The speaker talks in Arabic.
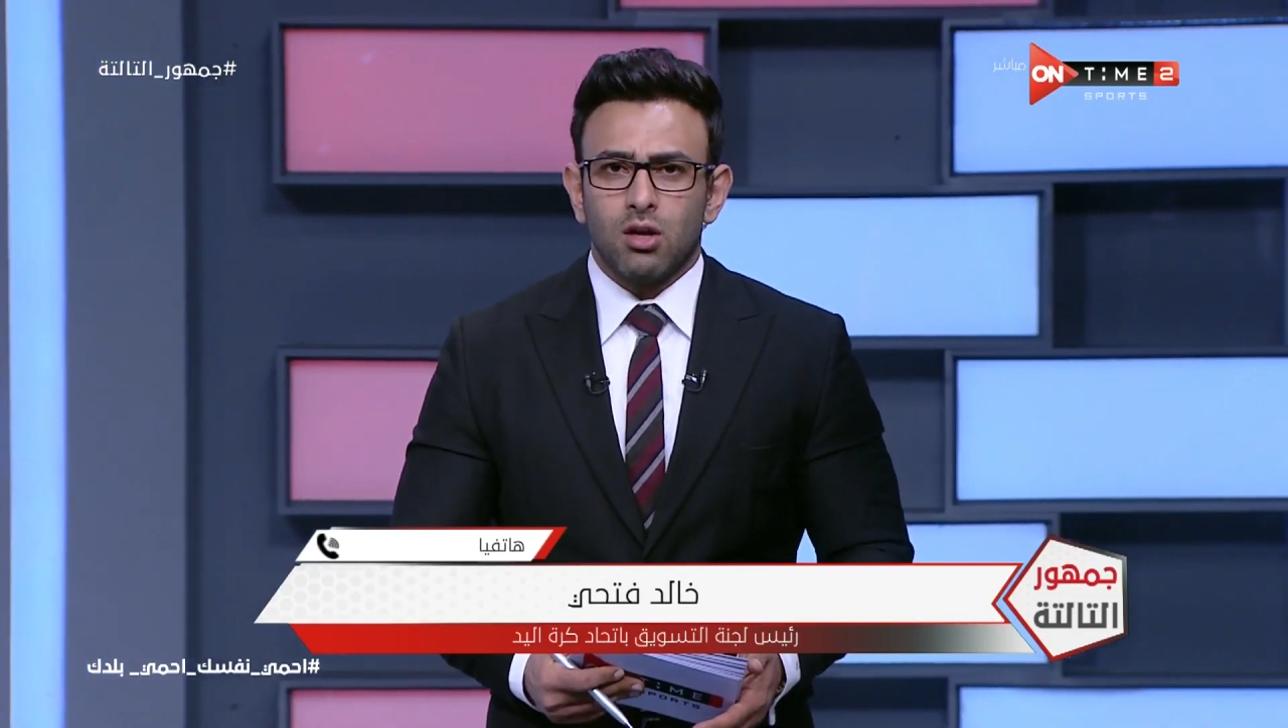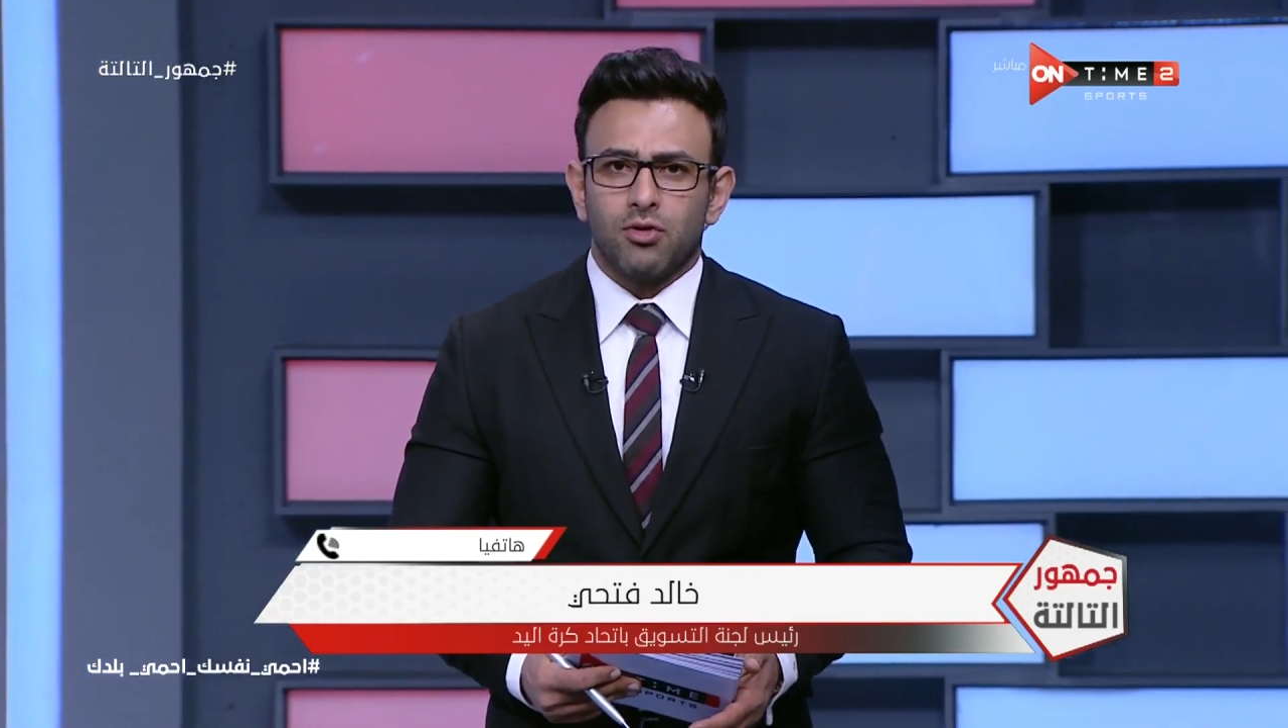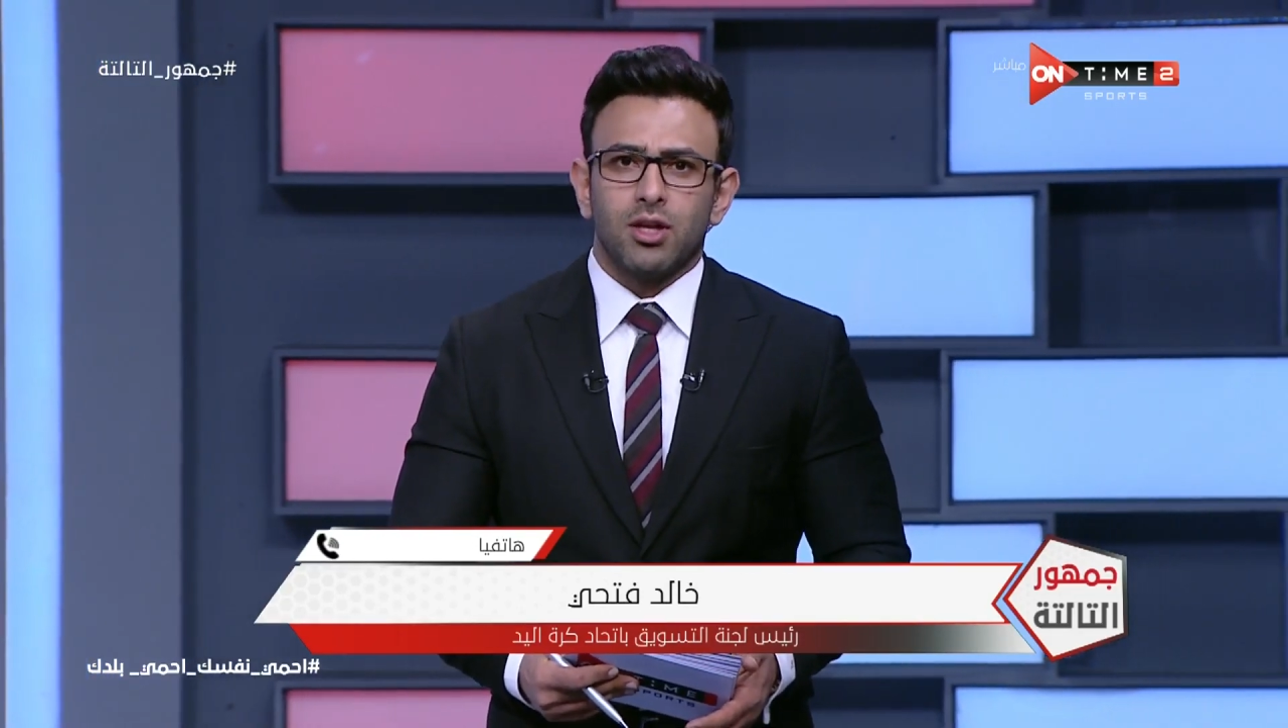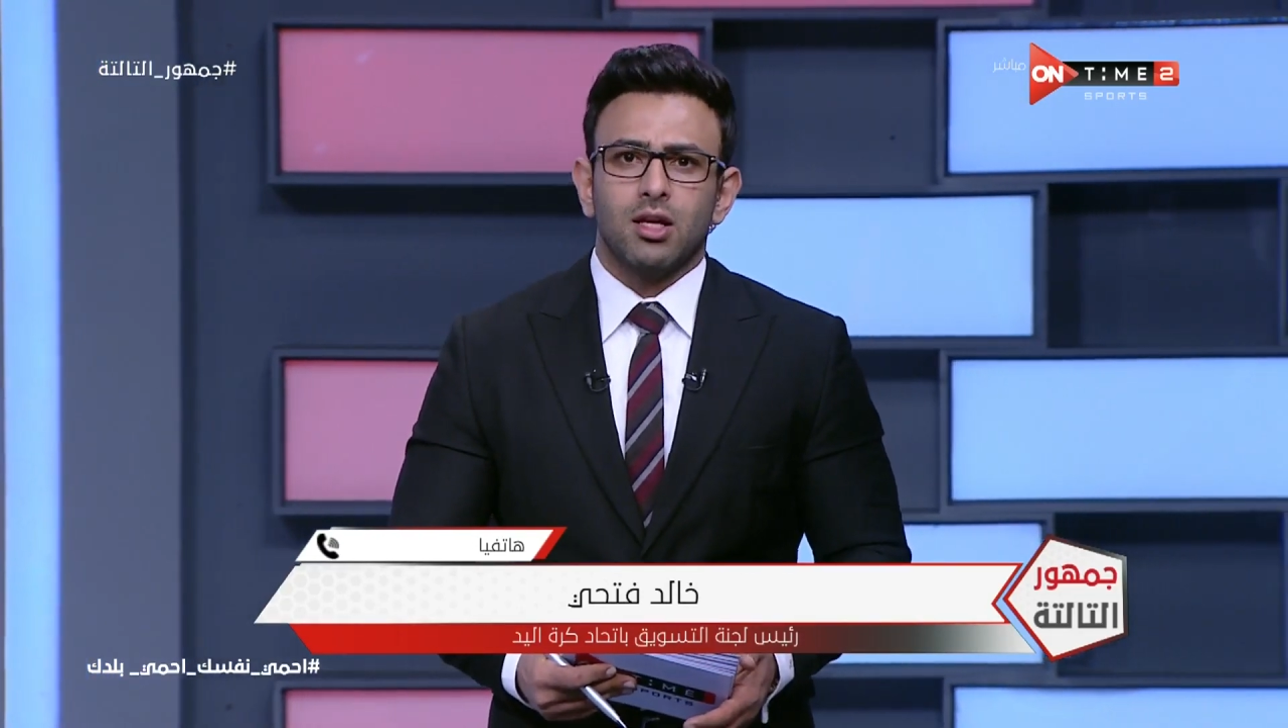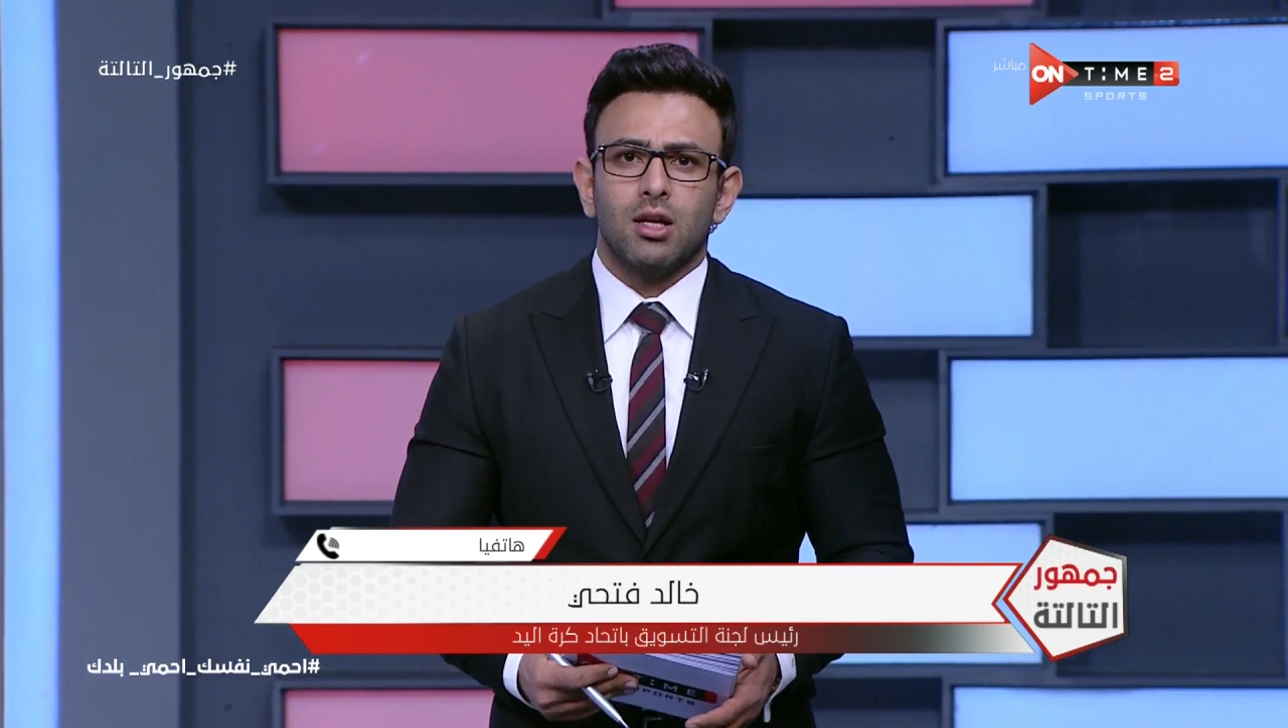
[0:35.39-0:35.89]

الفني